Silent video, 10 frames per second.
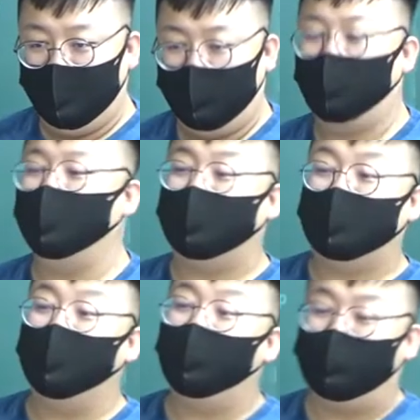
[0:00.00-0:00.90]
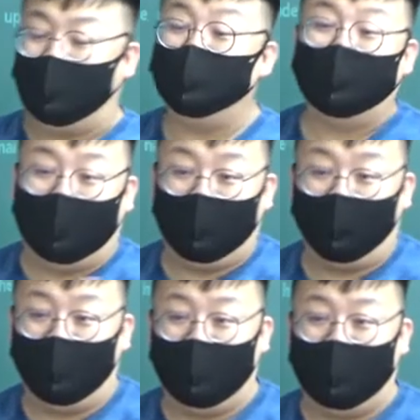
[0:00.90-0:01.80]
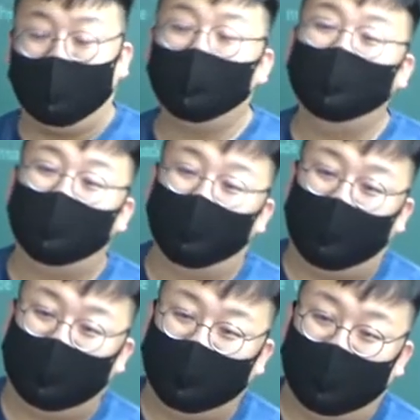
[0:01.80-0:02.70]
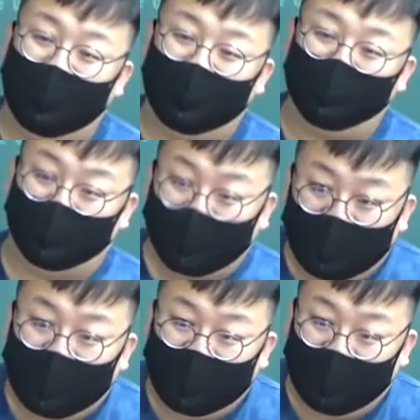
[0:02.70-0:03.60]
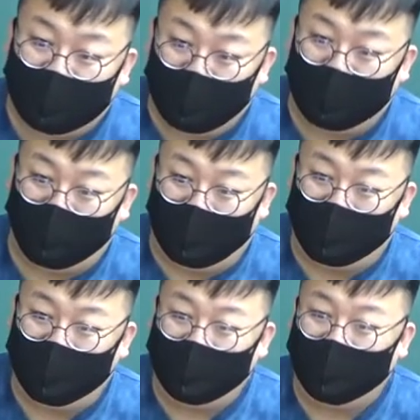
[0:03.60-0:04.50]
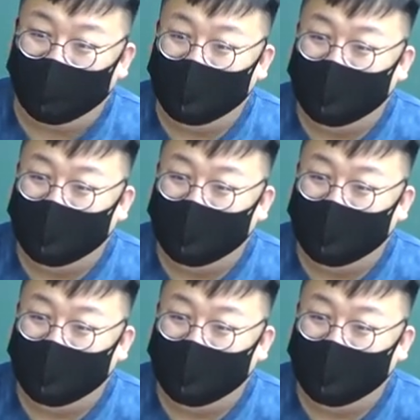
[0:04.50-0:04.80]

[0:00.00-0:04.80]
여러분 이제 그런 거 나중에 알 거야. 하던 대로 하는 게 무난할 때가 되게 많거든요.